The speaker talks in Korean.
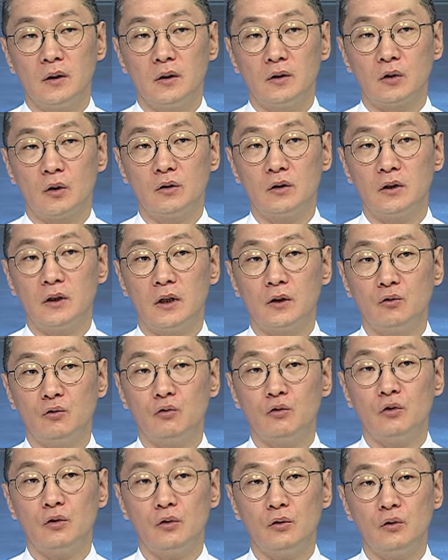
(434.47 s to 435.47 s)
전체
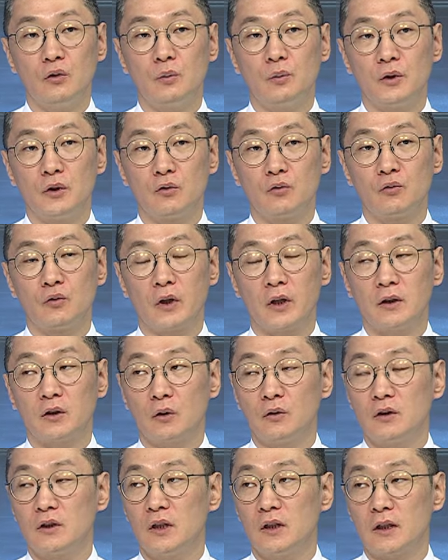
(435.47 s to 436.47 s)
수출 비중의
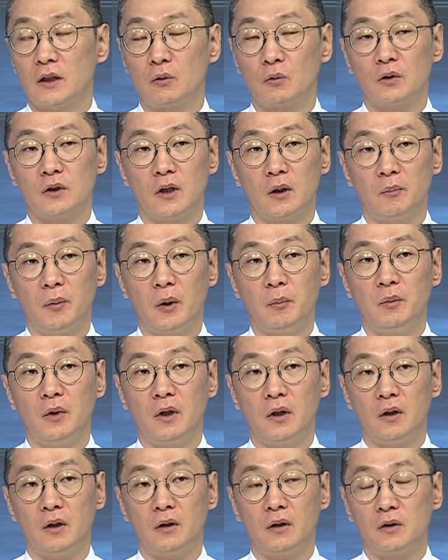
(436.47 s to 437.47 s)
전체 자동차
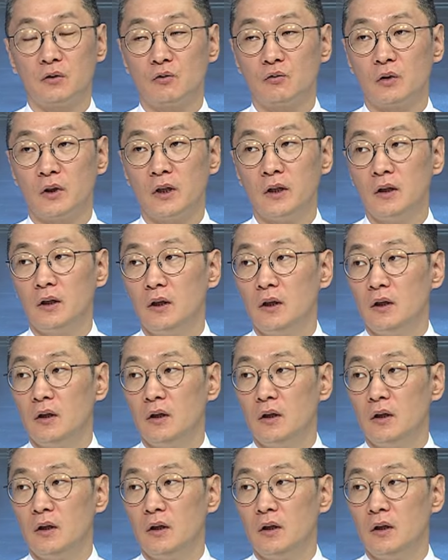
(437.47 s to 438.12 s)
판매 대수의